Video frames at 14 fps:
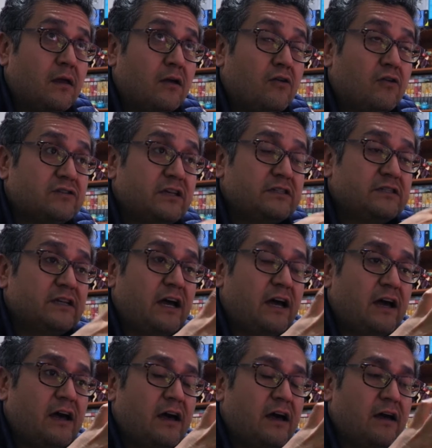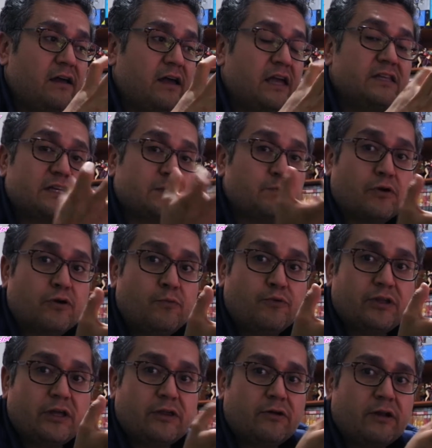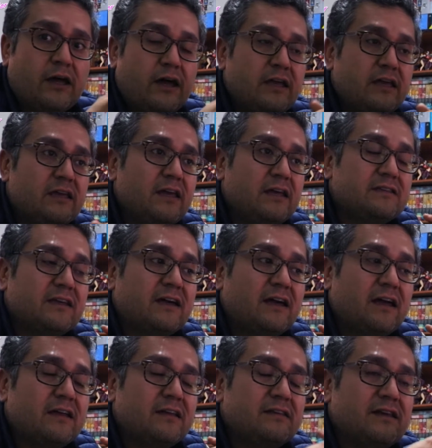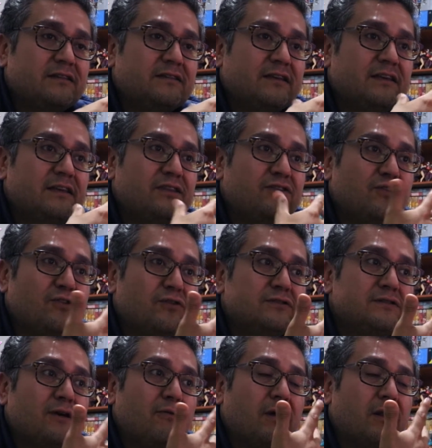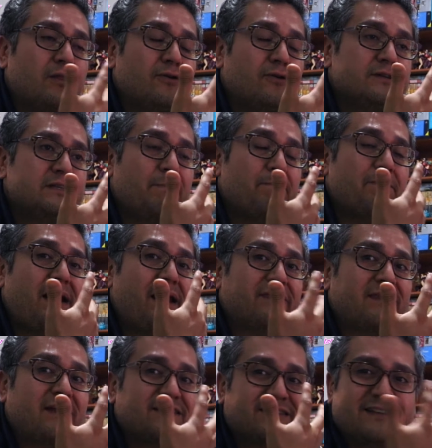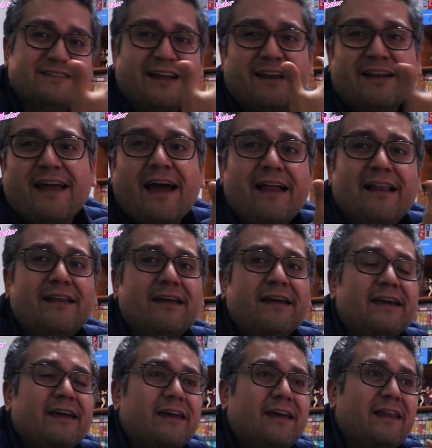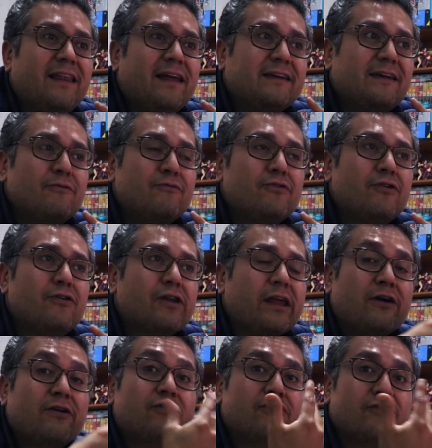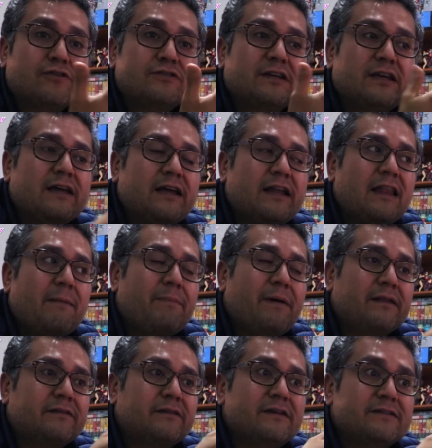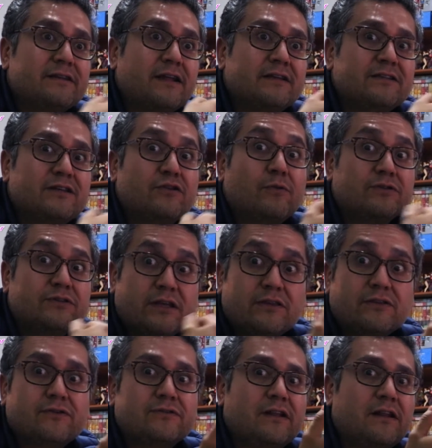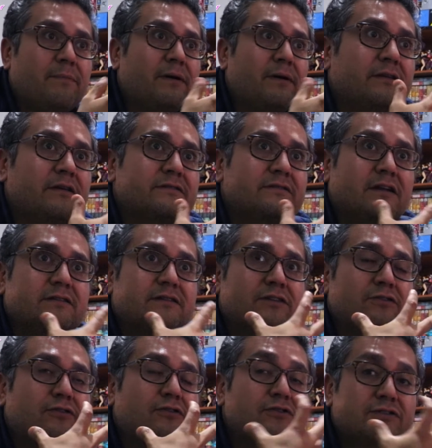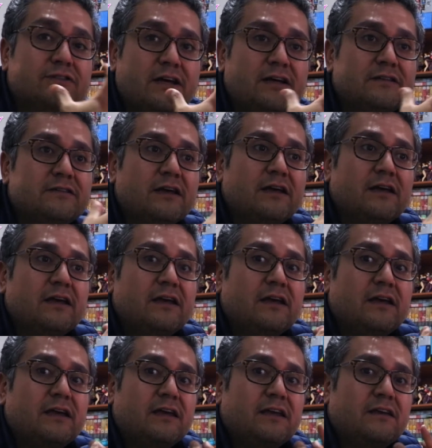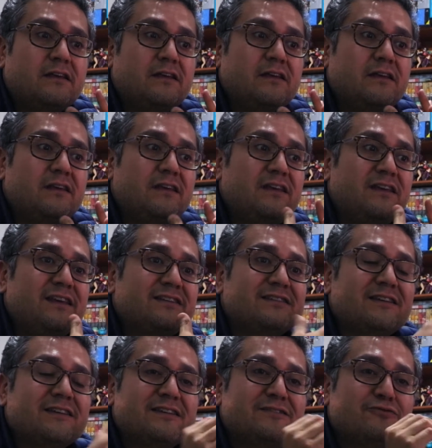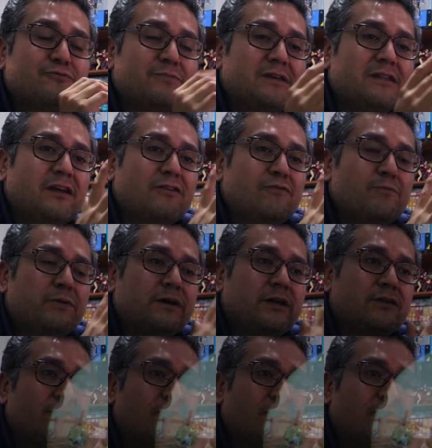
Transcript: cosas ya hechas por computadora y ya se, ya se quitó, se guardó esa parte artesanal en la que uno reconoce la parte de estar haciendo bocetos, en la de estar haciendo cosas. Y este es un video un poquito